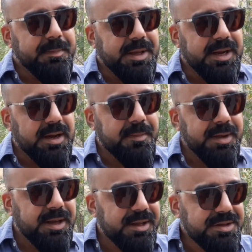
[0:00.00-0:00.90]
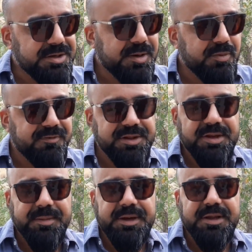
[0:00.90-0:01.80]
फिर एक हमें असिस्टेंट
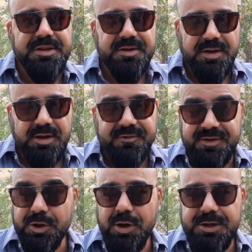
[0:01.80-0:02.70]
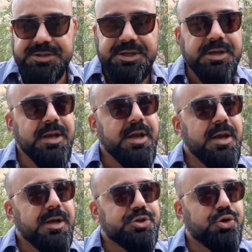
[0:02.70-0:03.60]
प्रोफेसर मिली एफ सी कॉलेज की
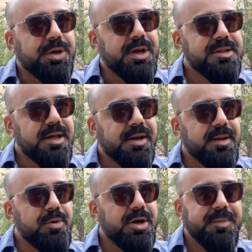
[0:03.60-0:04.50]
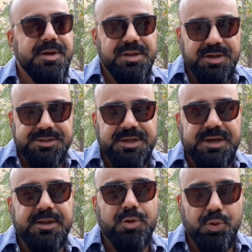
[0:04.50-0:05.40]
जो कि हज़ारा कम्युनिटी पे रिसर्च
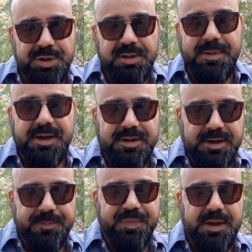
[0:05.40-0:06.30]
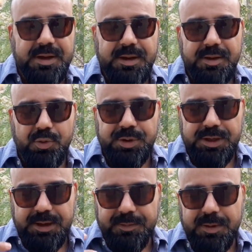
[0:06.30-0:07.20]
करी है तो उनसे मैंने ज़रा
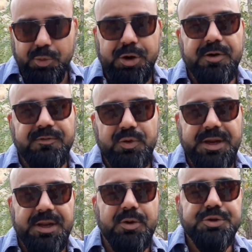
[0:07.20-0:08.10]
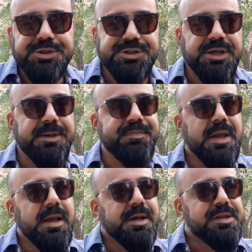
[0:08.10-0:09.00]
उनका पॉइंट ऑफ व्यू लेने की कोशिश की
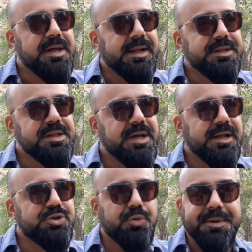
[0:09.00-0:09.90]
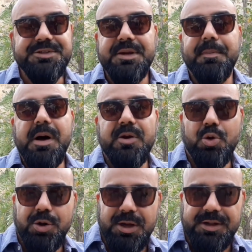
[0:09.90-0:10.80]
साथ ही साथ जो बच्चे
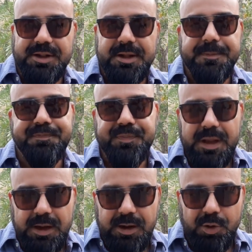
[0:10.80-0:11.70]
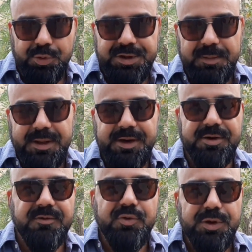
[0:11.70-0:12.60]
पार्कोर करते हैं उनसे मैंने
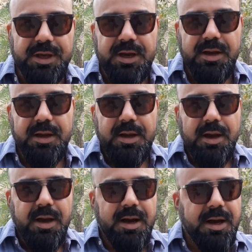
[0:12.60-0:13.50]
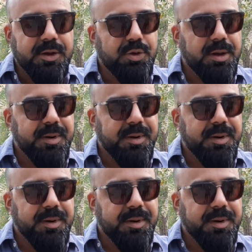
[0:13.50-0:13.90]
इंटरव्यू किया क्योंकि